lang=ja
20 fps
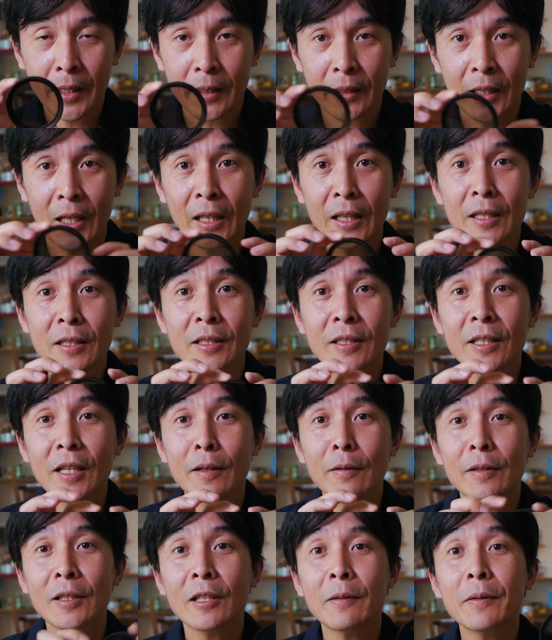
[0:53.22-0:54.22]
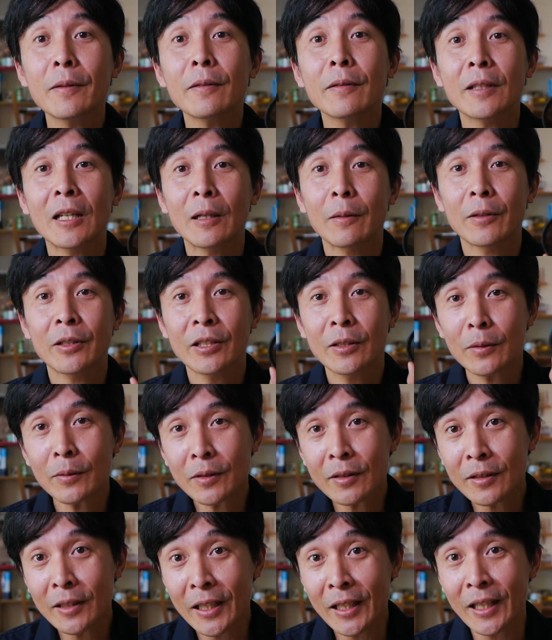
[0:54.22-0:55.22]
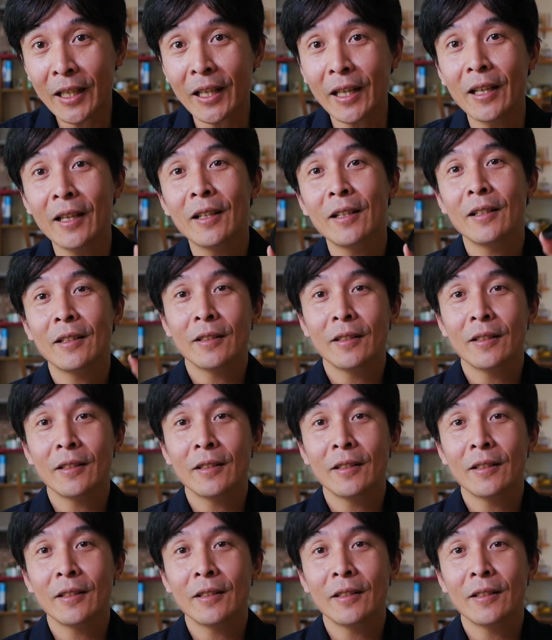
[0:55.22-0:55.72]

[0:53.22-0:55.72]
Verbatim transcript: 可変式 ND フィルターを1つで